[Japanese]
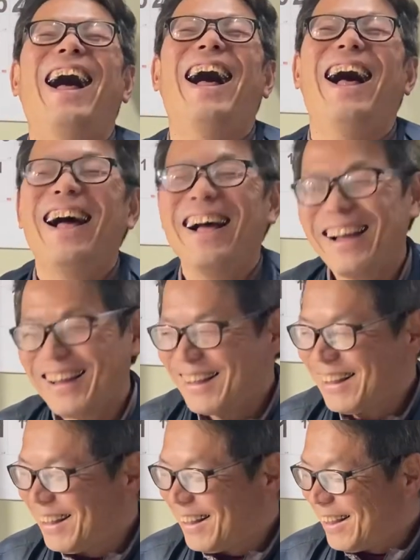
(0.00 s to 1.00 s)
い
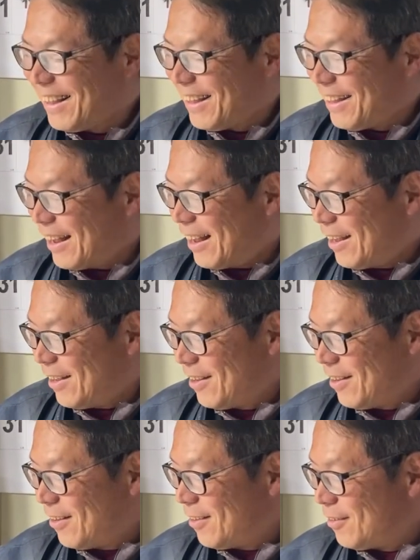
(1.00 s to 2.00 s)
や
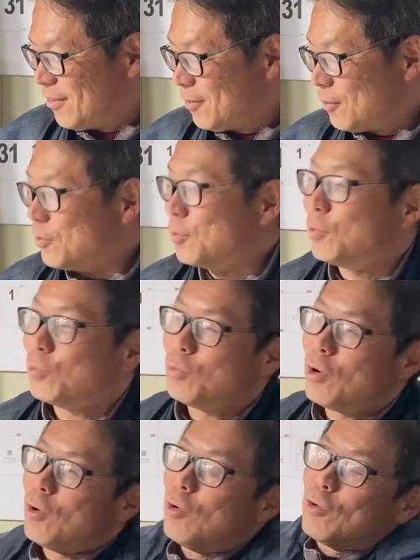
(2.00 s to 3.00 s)
で
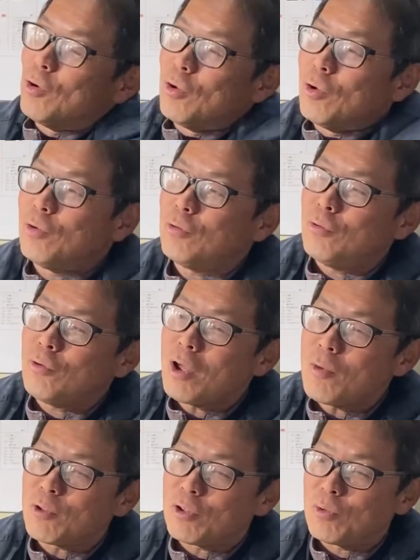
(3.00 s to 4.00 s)
もまあ岡
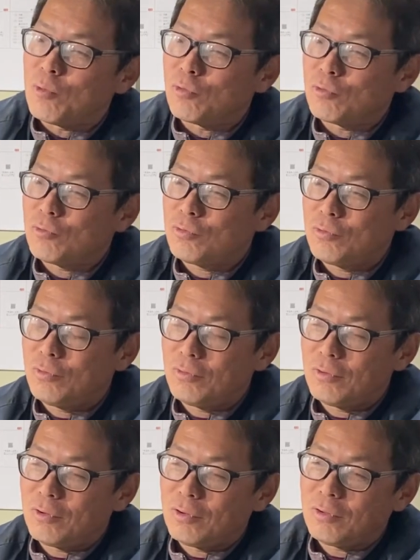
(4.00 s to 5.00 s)
山ででも
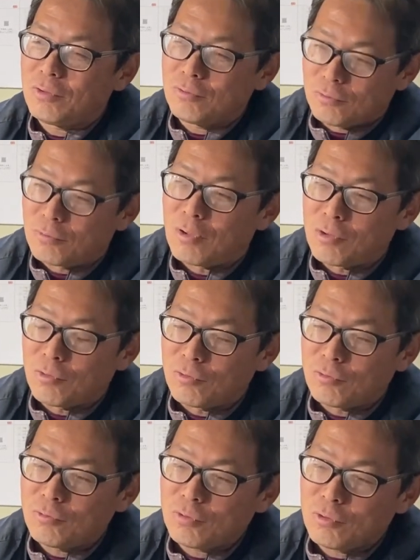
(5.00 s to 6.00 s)
うんあの
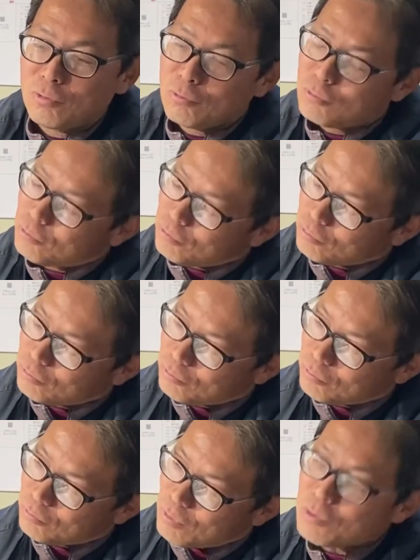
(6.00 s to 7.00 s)

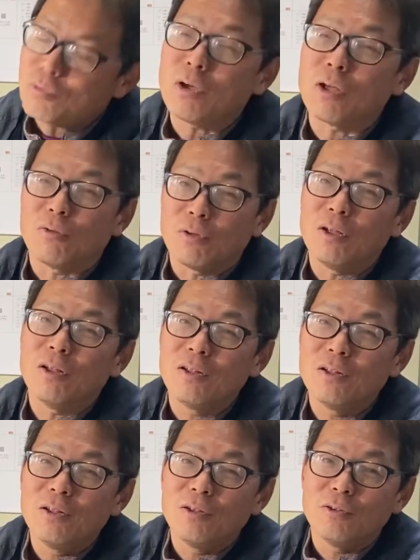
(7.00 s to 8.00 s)
うまそうやけどね
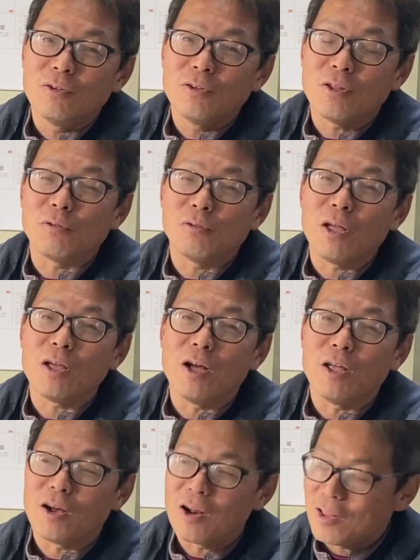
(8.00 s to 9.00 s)
ね瀬戸内
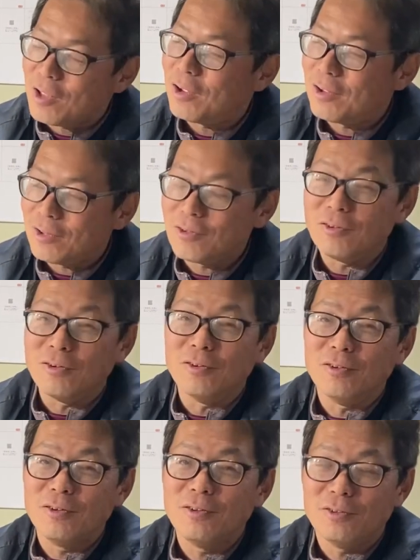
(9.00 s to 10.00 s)
海やからな、うん、
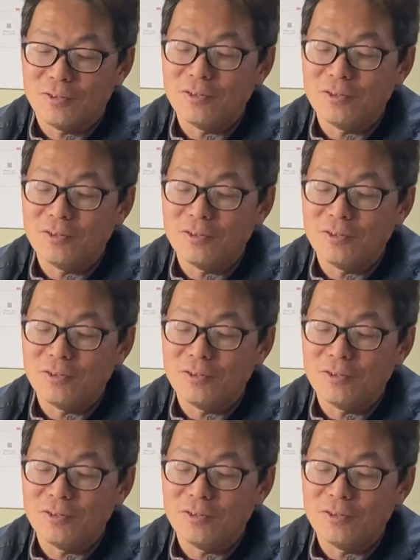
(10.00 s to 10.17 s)
ね、うん、